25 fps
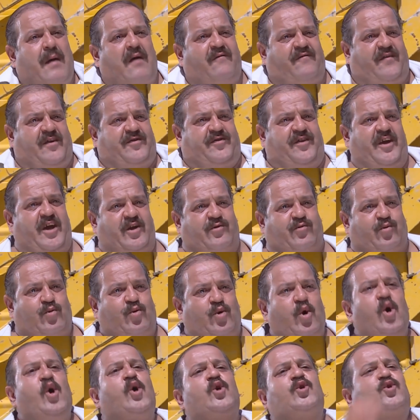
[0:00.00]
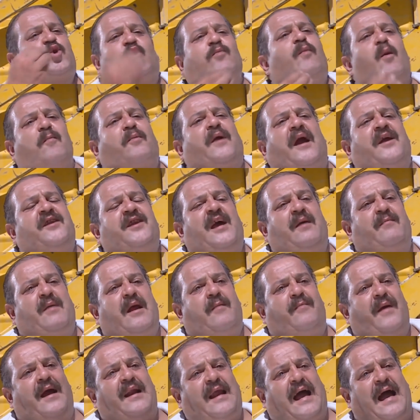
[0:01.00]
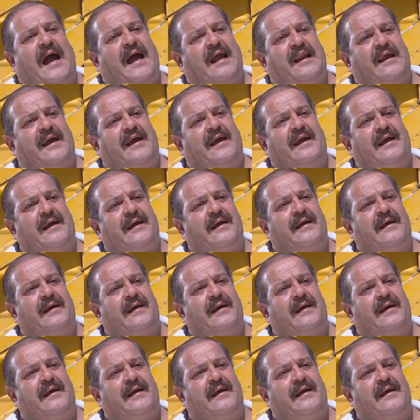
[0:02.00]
ما فضيتوا، شو ممكن نعمل بهالحاله؟